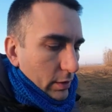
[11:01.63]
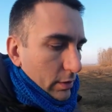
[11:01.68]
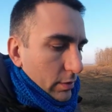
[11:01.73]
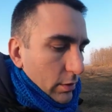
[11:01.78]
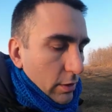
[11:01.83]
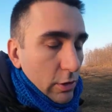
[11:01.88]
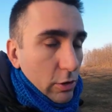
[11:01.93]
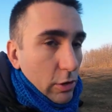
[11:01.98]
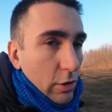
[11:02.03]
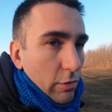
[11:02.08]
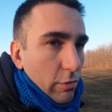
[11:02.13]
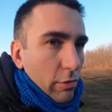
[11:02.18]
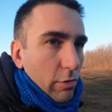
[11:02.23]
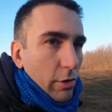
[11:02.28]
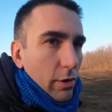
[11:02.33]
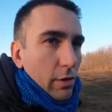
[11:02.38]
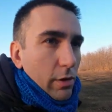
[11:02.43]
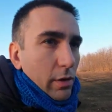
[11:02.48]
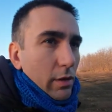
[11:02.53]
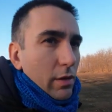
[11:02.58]
di
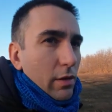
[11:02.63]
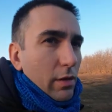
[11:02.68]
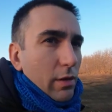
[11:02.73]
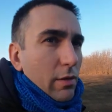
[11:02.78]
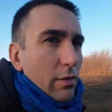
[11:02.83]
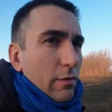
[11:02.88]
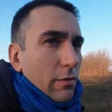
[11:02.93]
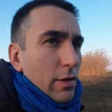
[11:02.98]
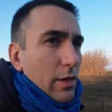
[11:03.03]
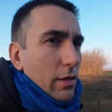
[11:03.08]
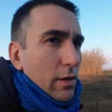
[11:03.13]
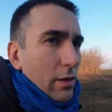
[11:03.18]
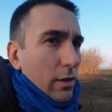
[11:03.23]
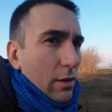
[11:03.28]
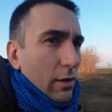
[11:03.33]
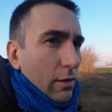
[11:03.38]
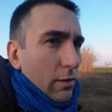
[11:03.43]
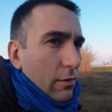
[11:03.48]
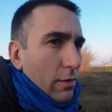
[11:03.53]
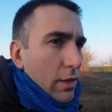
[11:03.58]
sicuro
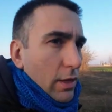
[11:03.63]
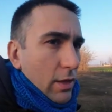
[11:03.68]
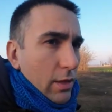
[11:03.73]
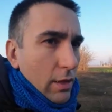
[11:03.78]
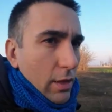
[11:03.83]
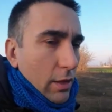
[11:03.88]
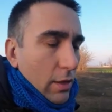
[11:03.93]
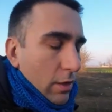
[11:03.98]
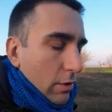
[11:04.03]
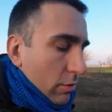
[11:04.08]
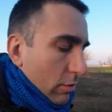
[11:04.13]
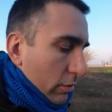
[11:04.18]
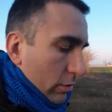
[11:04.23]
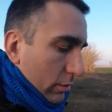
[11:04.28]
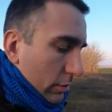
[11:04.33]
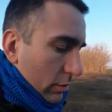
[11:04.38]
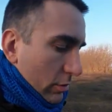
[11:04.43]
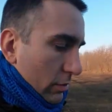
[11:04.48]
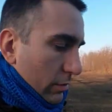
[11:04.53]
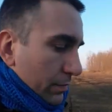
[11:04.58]
vi, vi renderete
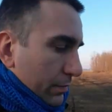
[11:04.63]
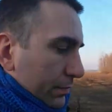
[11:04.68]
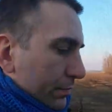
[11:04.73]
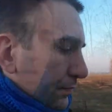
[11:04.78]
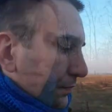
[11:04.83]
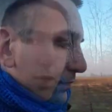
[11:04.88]
conto.